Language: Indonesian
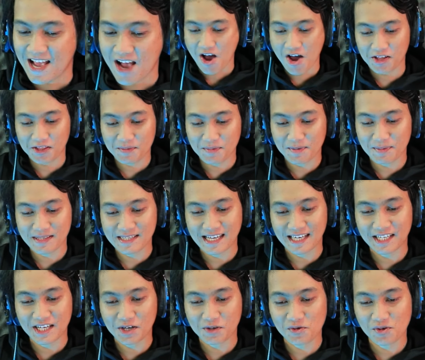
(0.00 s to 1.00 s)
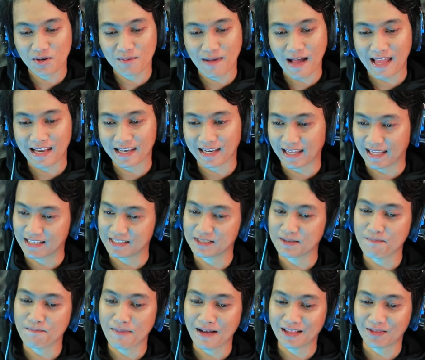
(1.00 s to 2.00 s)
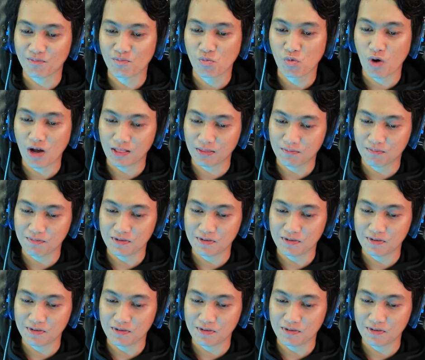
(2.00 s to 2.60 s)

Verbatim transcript: Oke teman-teman, jadi aku kemarin sempat buat